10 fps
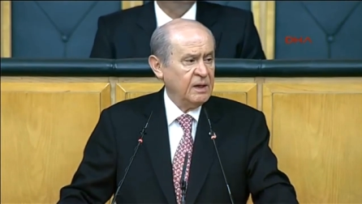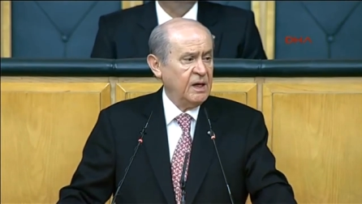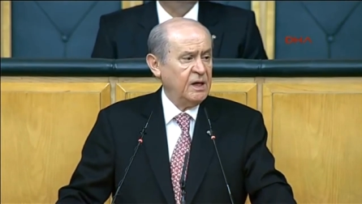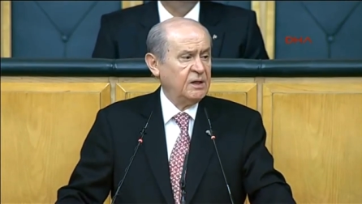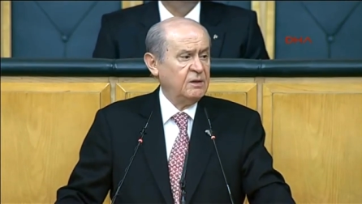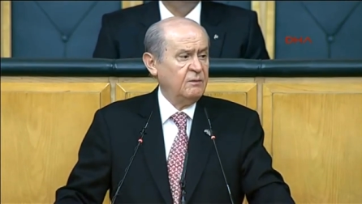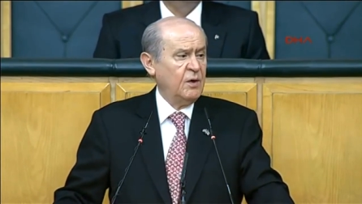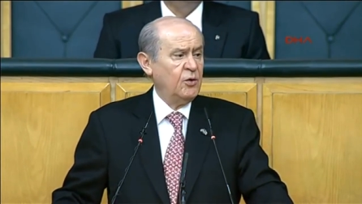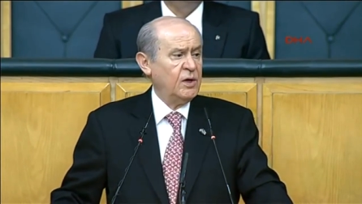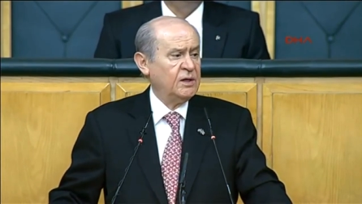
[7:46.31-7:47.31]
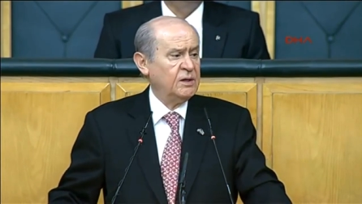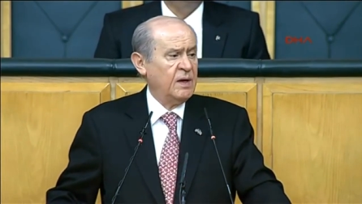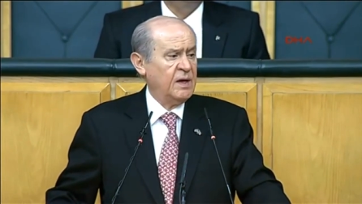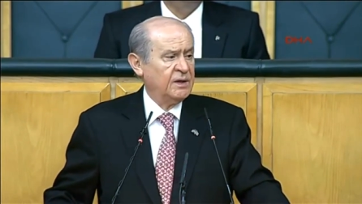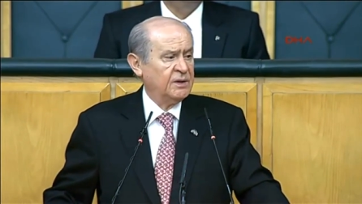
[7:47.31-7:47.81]
eğitim ve öğretim
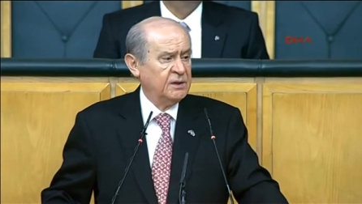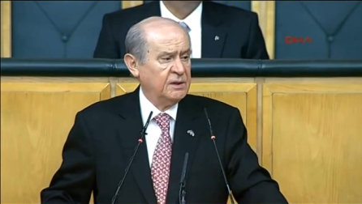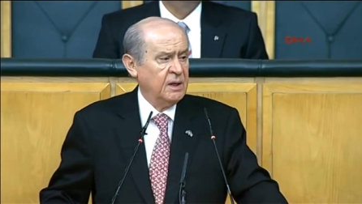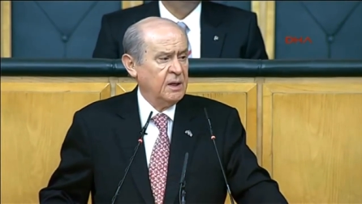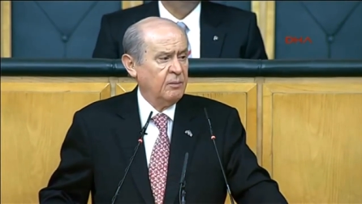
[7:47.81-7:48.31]
hayatını